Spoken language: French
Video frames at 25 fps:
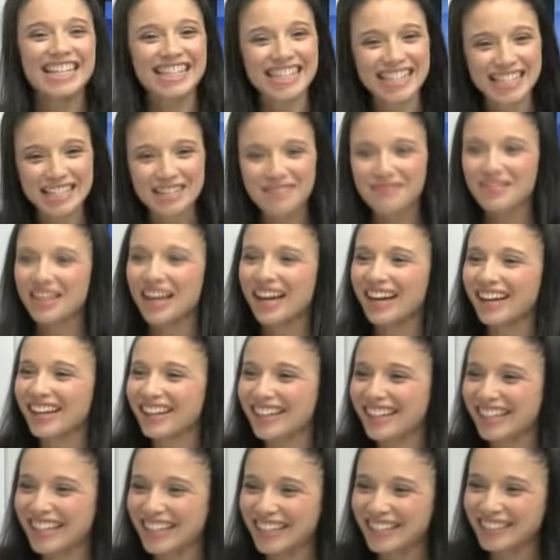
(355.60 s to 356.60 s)
si j'ai
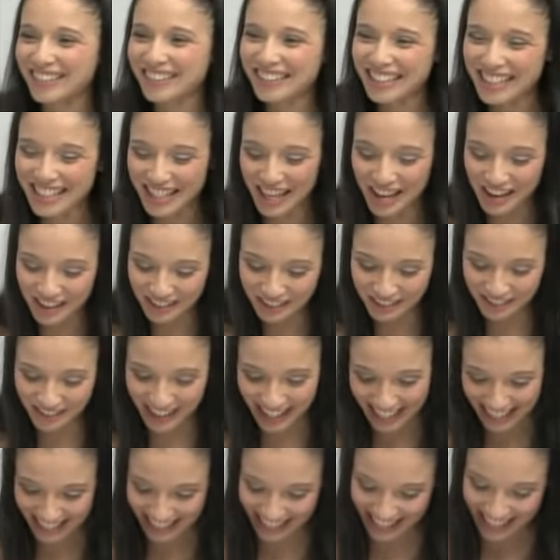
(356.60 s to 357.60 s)
bien euh, écouté ce que vous
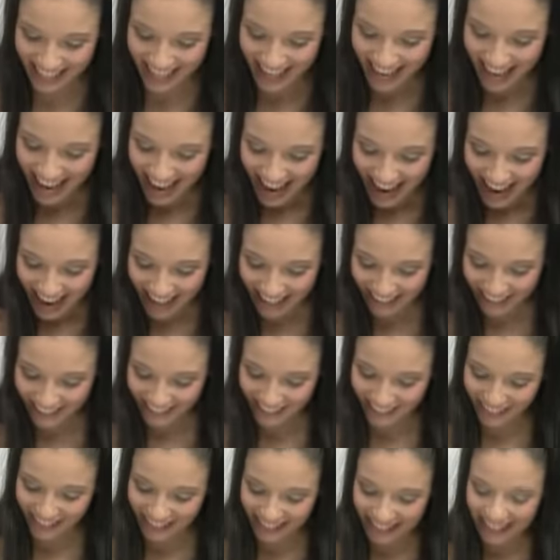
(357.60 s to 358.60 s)
m'avez dit.
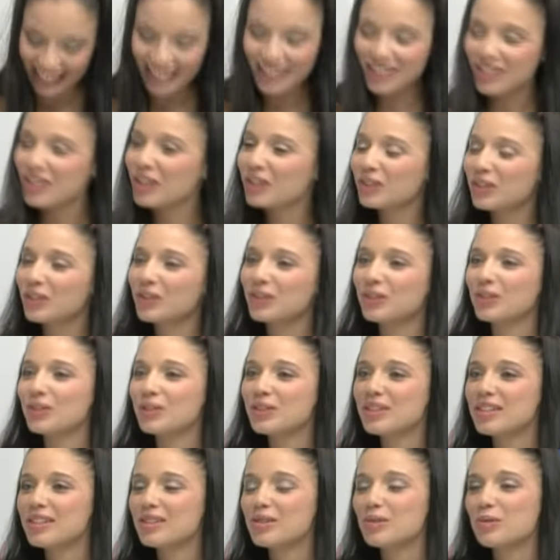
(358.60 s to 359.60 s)
Alors, euh, quel genre
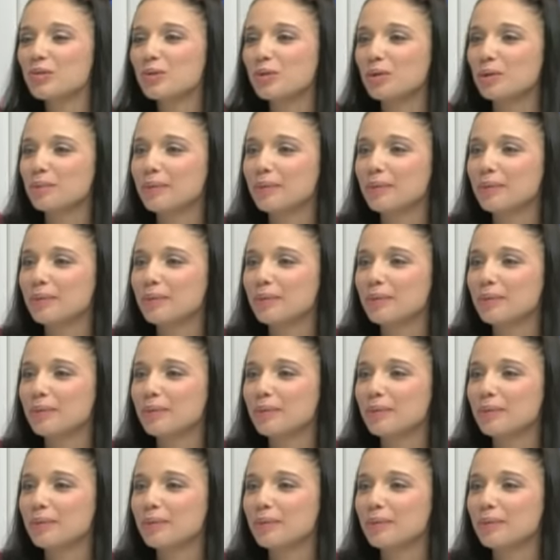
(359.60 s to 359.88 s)
de, tissu, de